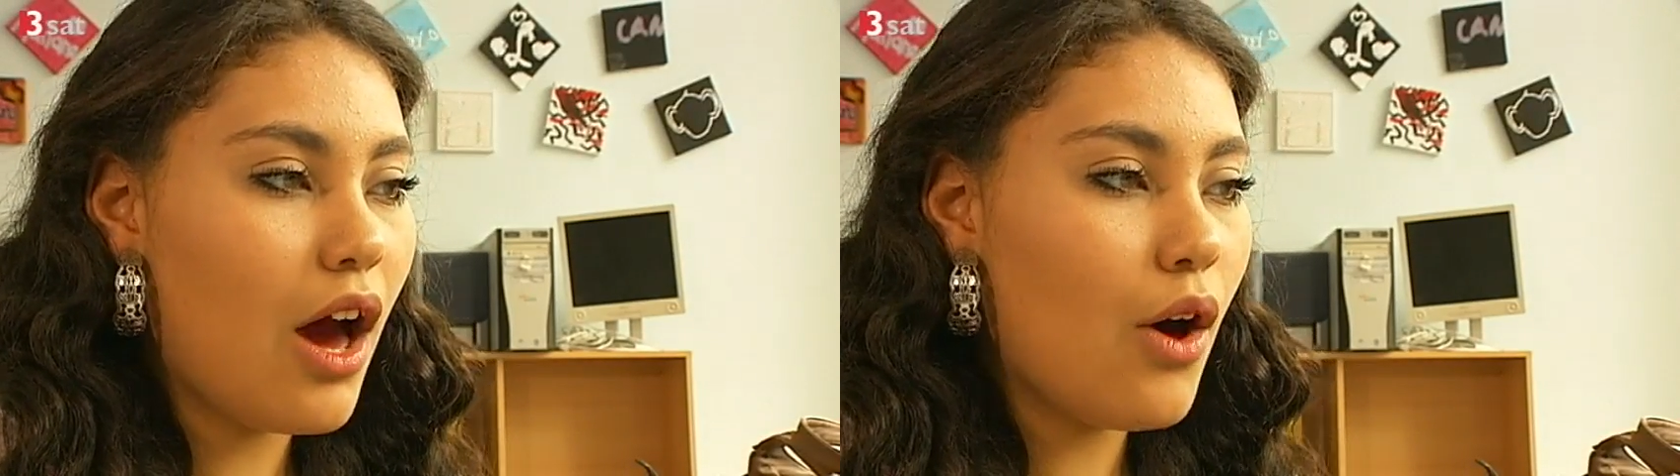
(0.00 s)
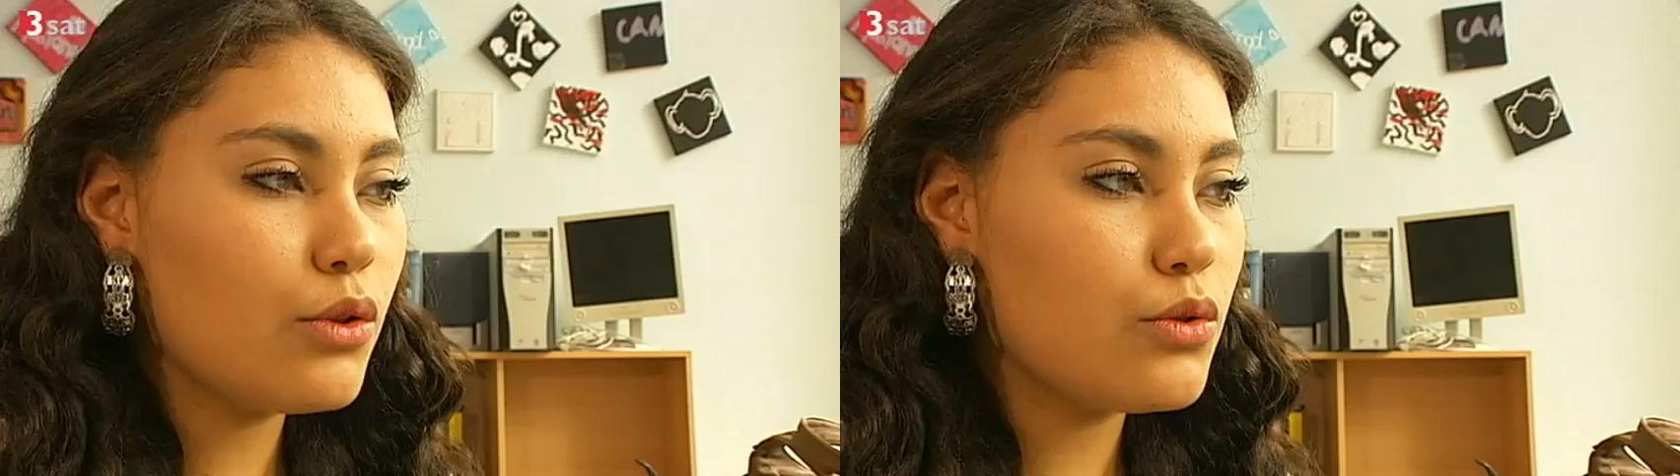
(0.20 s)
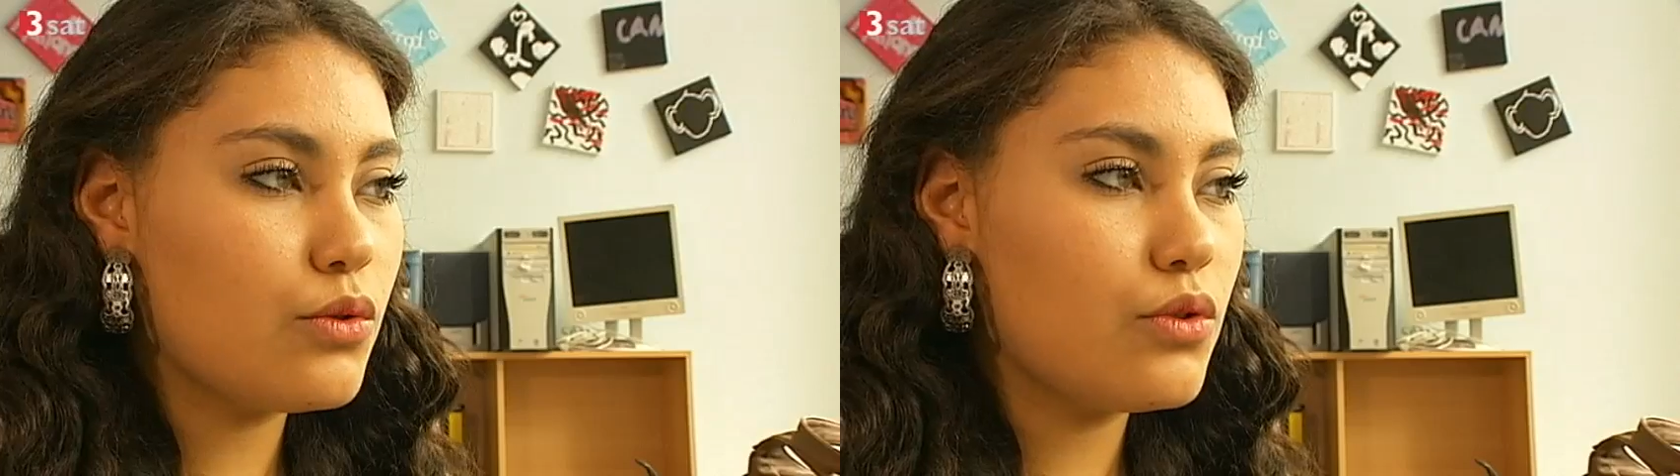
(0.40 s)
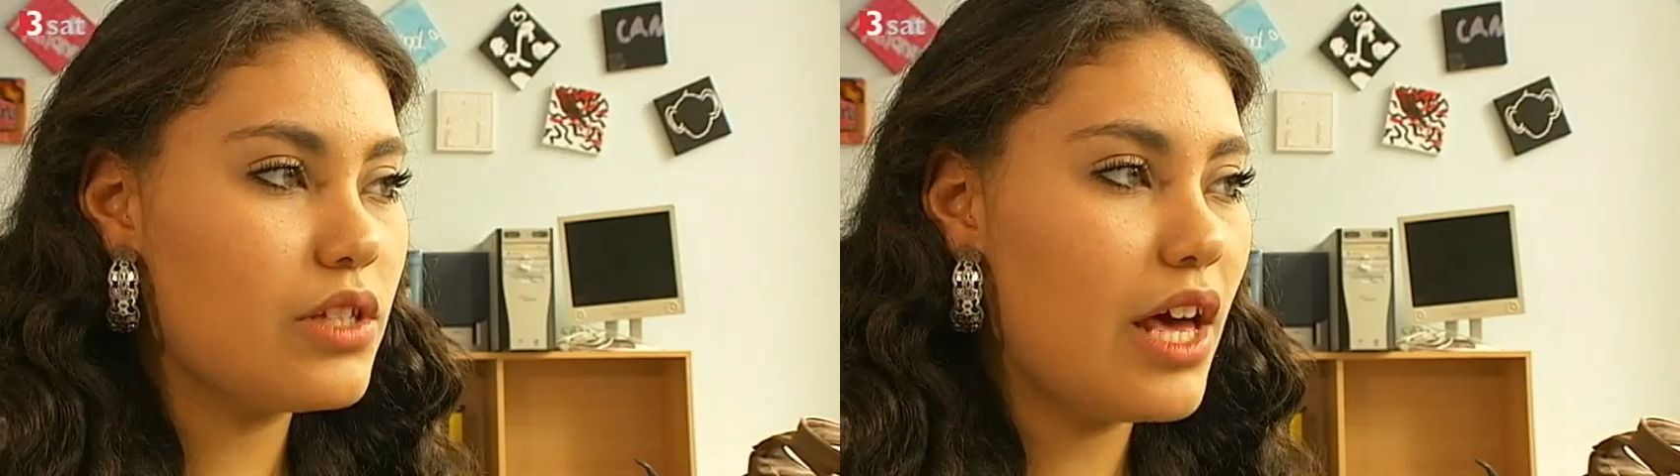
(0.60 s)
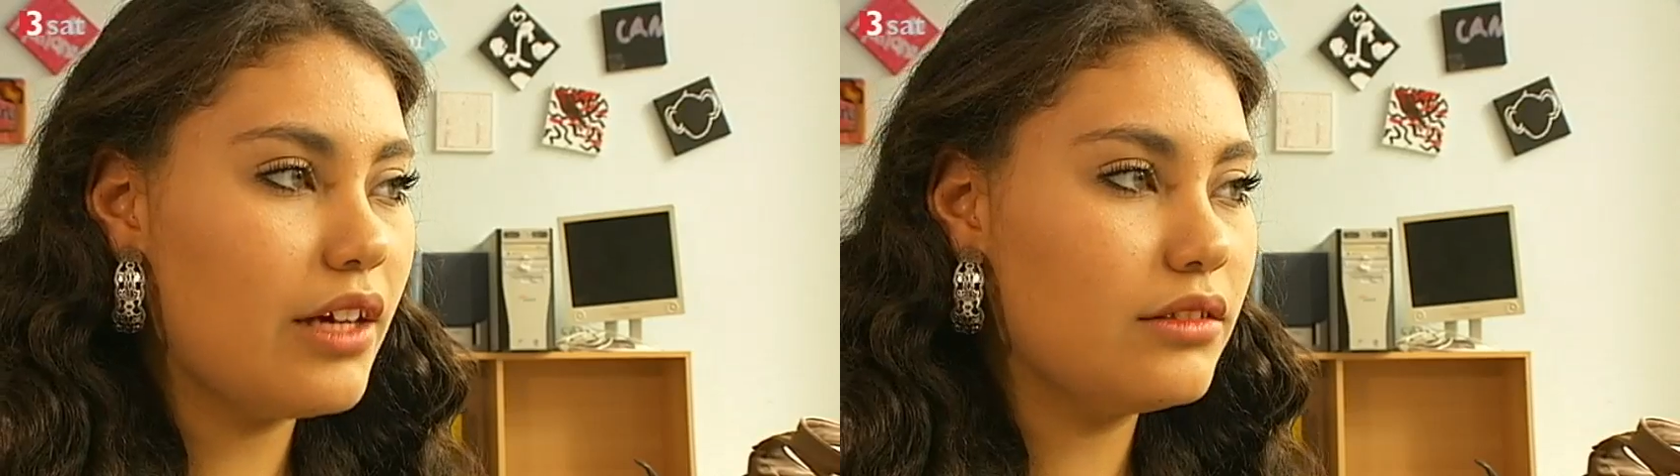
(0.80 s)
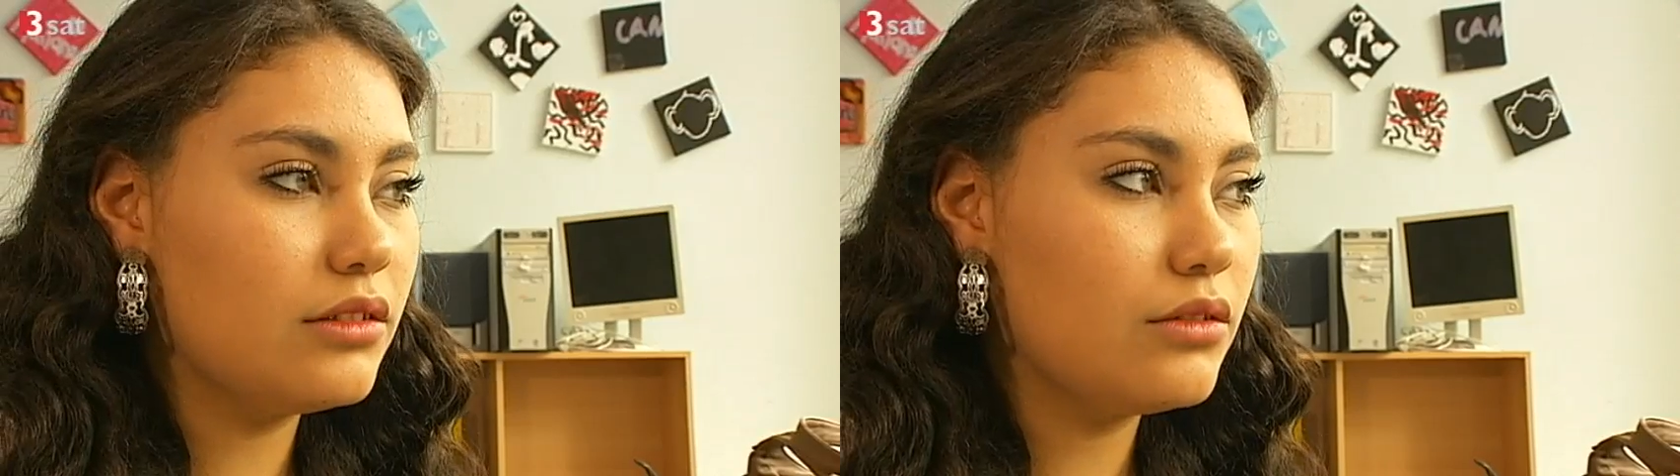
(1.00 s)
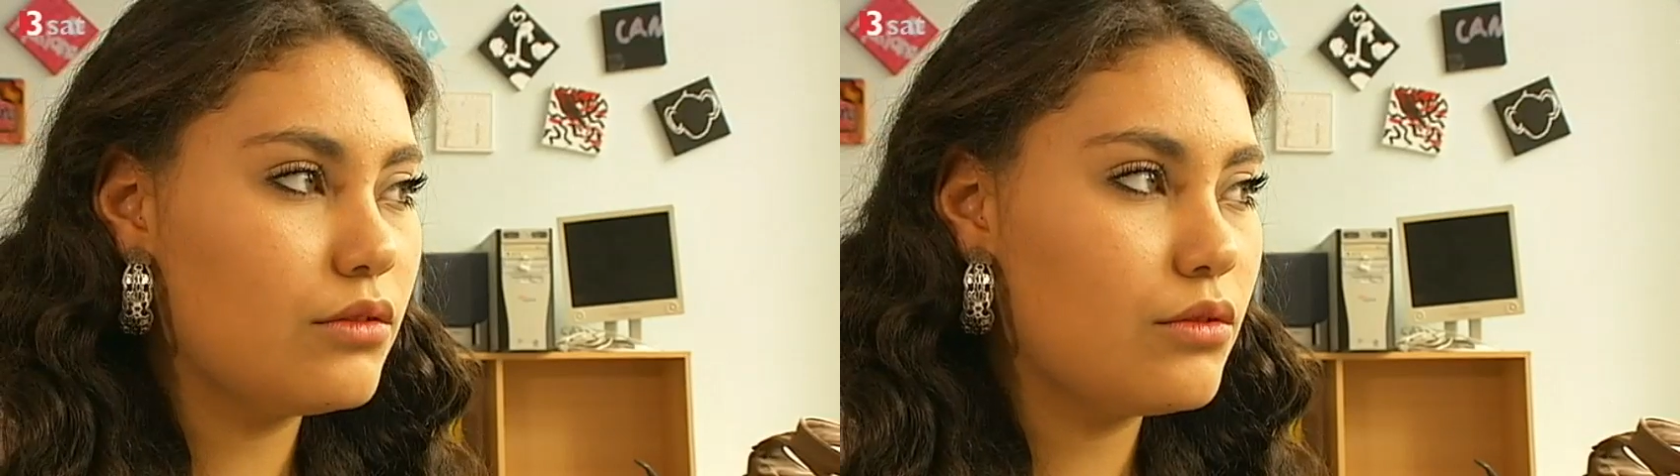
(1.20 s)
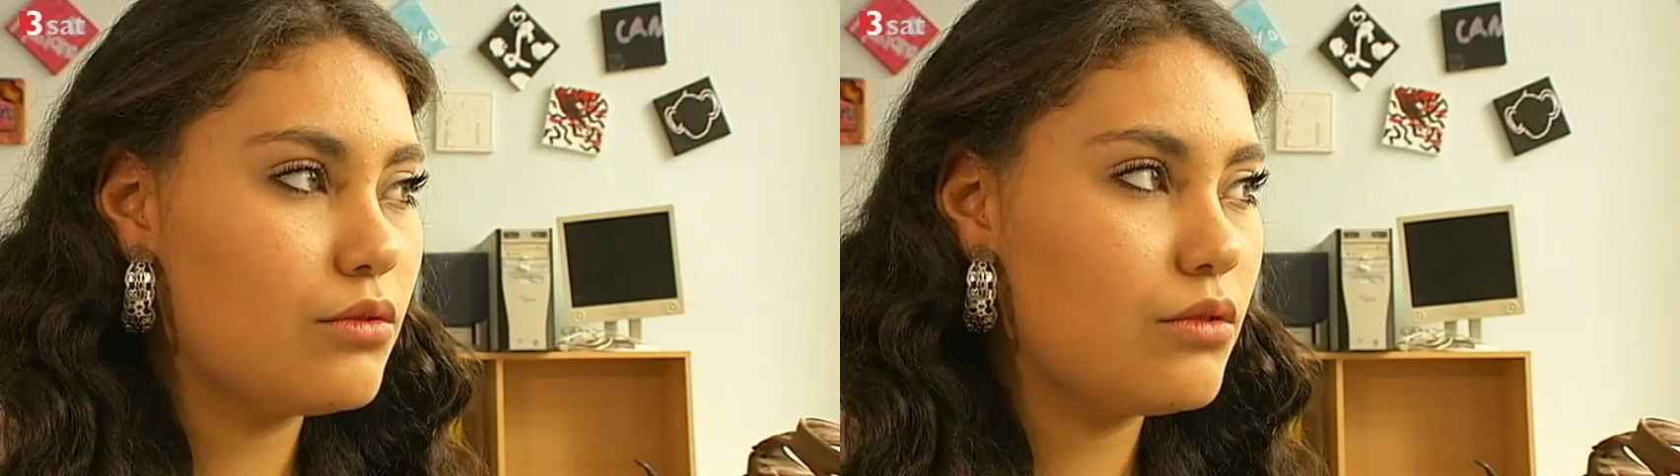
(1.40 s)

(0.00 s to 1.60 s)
auch sozusagen,